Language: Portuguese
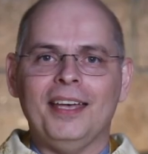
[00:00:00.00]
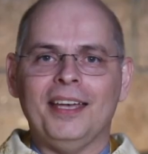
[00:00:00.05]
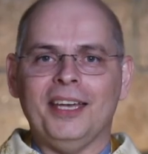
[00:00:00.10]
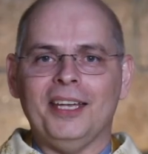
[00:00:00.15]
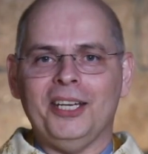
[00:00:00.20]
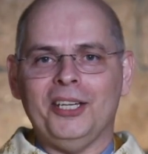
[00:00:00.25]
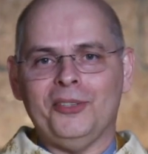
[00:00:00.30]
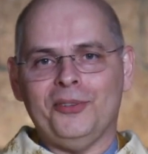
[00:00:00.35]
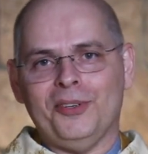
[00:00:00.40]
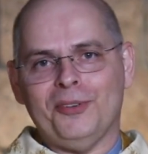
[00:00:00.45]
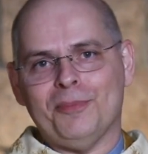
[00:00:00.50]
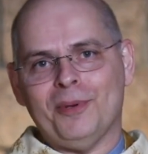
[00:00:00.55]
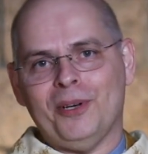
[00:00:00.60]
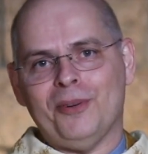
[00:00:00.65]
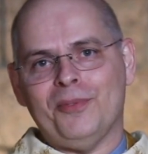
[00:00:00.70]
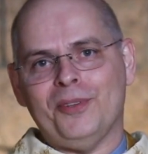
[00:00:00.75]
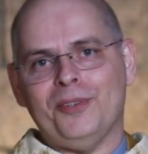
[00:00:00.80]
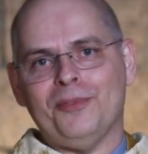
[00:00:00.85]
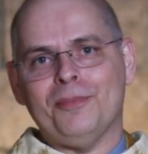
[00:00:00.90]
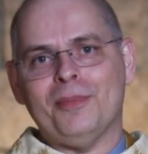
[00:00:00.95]
Querido
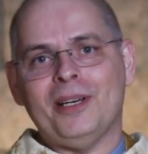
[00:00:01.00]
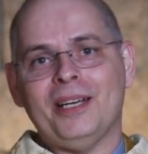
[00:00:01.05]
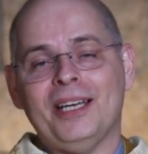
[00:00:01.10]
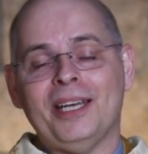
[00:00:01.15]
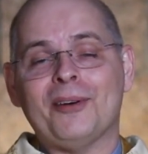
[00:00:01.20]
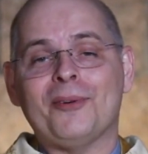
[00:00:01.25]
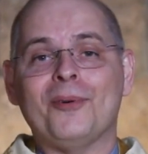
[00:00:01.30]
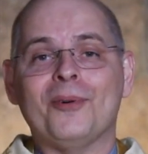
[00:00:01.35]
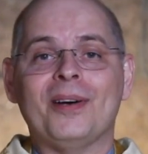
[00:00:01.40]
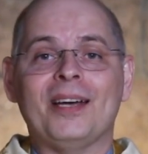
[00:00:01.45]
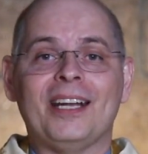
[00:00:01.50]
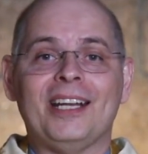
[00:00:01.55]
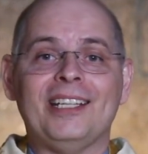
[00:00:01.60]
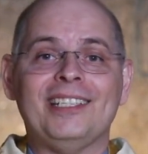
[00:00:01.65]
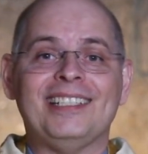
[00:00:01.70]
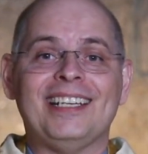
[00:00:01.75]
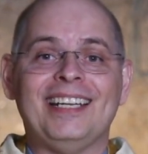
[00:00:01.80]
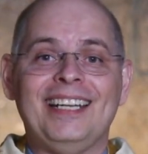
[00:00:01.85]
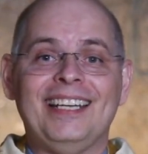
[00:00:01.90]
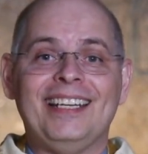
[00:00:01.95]
irmão e irmã, é com
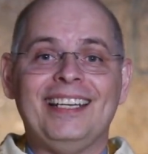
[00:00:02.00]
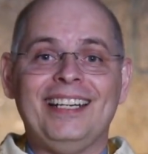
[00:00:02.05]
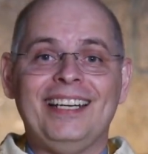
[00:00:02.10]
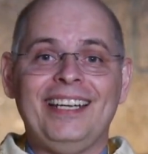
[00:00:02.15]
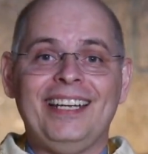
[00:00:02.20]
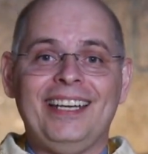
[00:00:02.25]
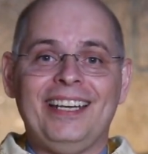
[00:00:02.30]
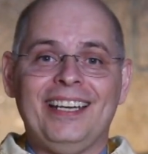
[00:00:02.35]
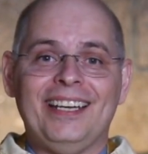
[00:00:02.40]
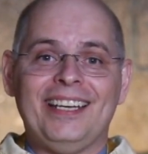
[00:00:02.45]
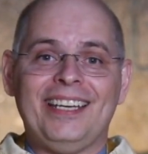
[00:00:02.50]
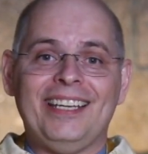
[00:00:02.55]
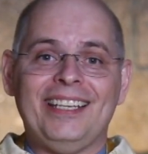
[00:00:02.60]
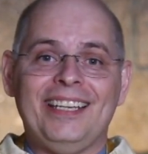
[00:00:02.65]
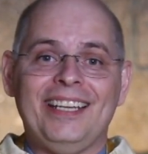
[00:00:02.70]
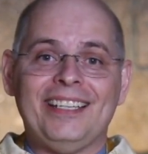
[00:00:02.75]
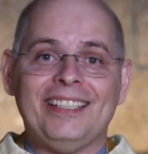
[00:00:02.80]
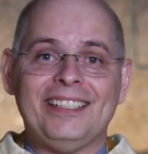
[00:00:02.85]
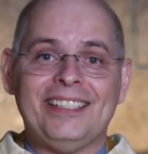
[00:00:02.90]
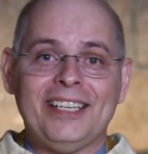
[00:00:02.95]
grande alegria que
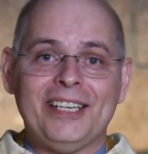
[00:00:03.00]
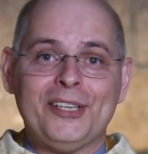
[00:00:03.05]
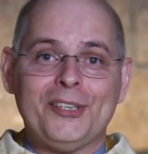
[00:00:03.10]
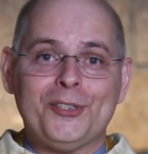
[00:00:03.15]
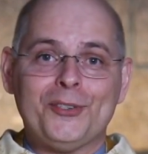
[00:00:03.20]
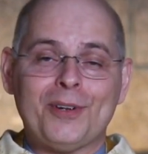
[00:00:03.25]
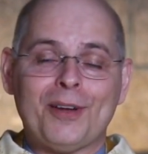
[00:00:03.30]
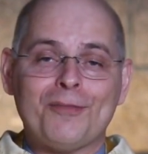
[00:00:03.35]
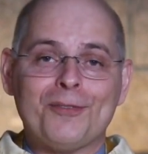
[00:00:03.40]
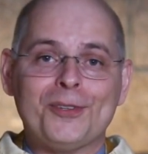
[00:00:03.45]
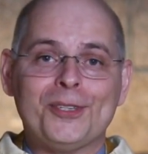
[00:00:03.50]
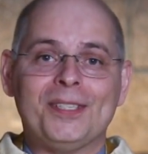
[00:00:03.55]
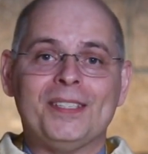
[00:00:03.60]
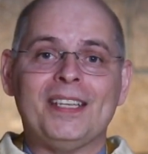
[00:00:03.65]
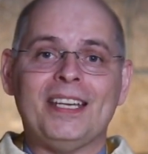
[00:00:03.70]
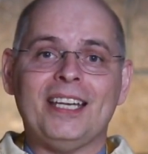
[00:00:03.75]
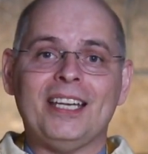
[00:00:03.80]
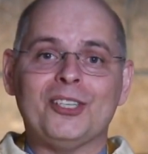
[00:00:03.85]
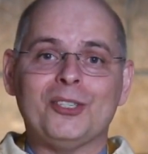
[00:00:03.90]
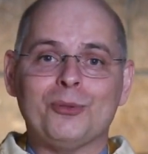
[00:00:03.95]
desejo a
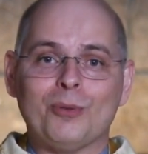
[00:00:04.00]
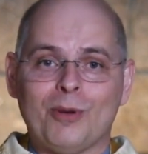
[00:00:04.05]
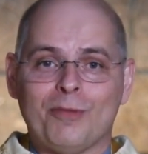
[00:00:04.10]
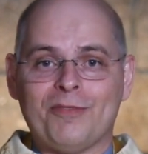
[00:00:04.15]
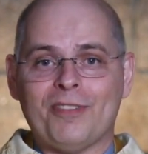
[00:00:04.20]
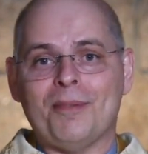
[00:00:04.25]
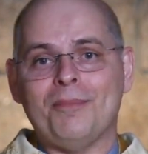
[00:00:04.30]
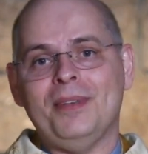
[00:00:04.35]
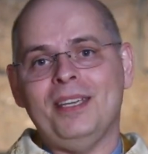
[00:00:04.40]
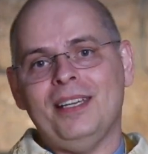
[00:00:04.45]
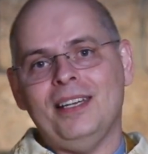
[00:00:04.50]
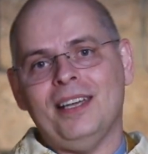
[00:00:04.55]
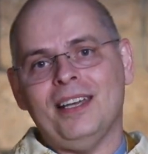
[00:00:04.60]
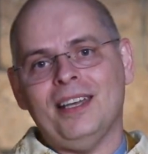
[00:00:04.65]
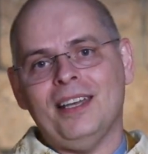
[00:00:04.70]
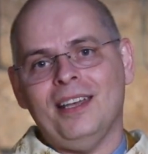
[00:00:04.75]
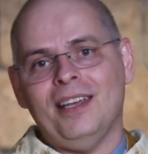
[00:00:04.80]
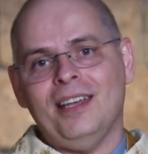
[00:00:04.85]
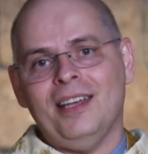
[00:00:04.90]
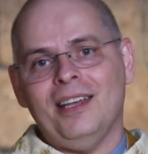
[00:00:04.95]
você e a sua
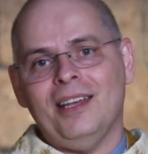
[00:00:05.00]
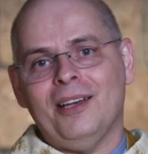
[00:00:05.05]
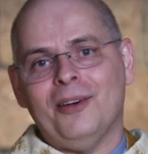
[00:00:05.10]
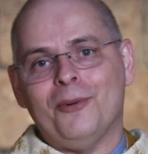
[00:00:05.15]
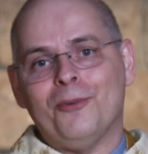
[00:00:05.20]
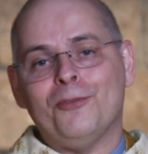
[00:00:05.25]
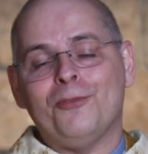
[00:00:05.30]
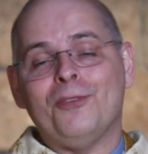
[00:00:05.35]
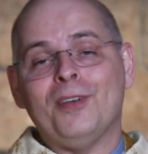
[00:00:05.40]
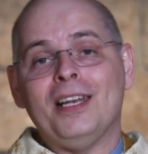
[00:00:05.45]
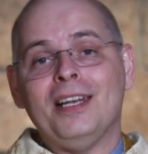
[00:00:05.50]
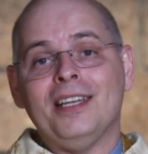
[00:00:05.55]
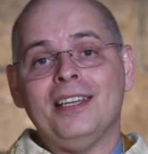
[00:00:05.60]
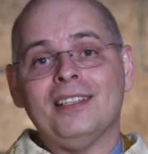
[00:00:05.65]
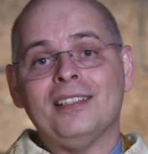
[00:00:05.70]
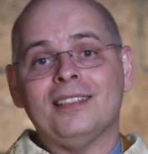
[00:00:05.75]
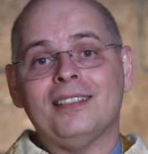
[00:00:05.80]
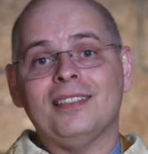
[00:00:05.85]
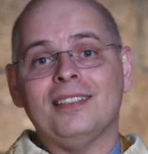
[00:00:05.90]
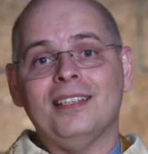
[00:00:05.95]
família um
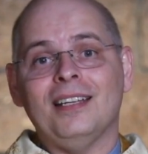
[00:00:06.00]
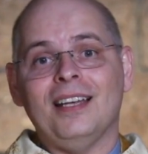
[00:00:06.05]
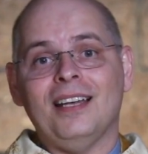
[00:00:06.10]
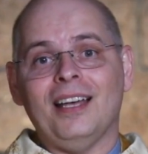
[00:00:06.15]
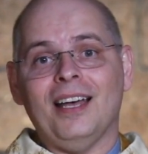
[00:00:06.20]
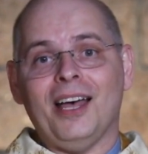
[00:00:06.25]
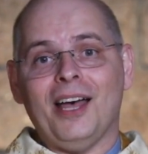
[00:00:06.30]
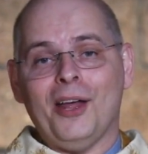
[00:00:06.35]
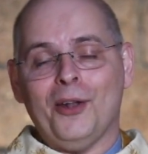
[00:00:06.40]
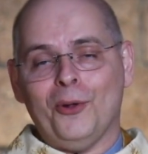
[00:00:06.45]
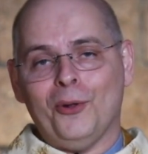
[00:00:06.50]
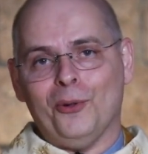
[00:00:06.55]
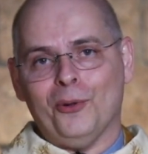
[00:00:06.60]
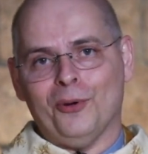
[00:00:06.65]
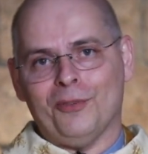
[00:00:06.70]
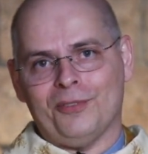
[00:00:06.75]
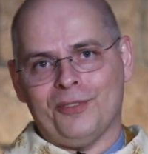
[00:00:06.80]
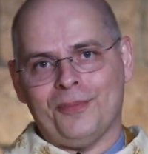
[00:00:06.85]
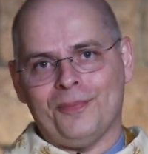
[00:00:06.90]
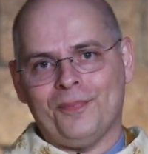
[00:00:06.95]
feliz ano
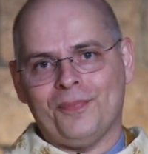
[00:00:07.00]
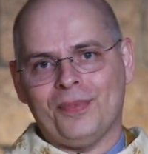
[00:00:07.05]
novo.